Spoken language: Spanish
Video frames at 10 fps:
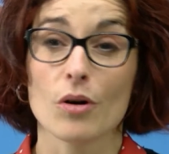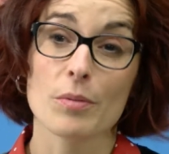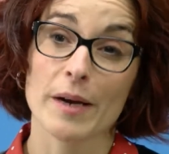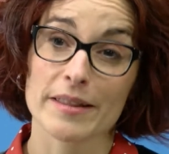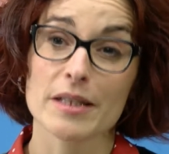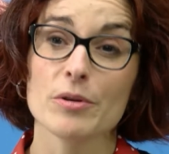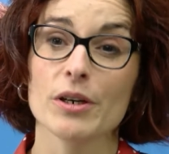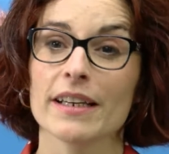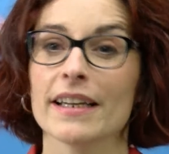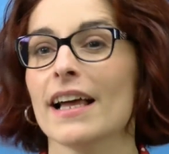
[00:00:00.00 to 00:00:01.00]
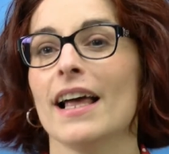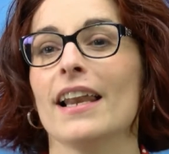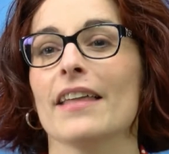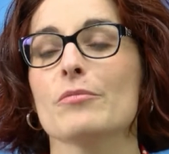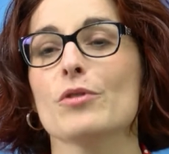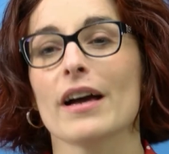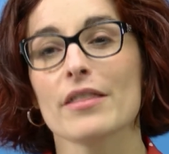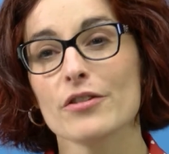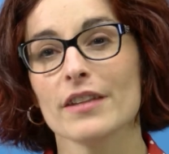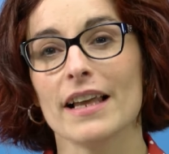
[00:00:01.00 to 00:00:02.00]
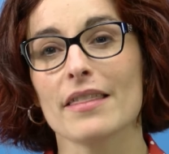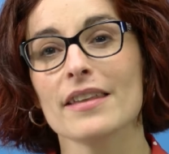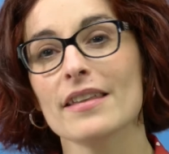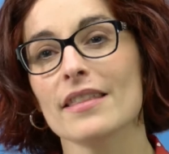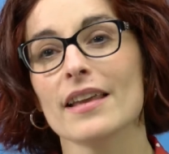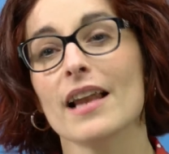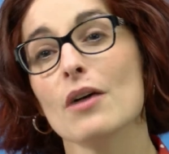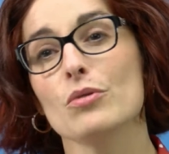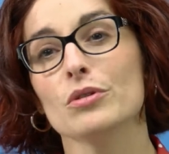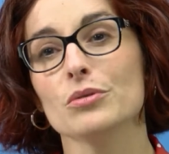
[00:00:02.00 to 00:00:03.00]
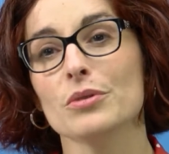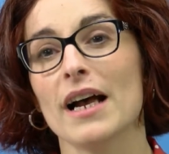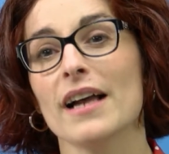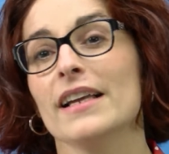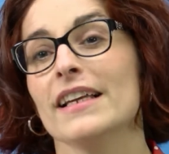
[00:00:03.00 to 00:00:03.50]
objetivo general la divulgación de la ciencia y la cultura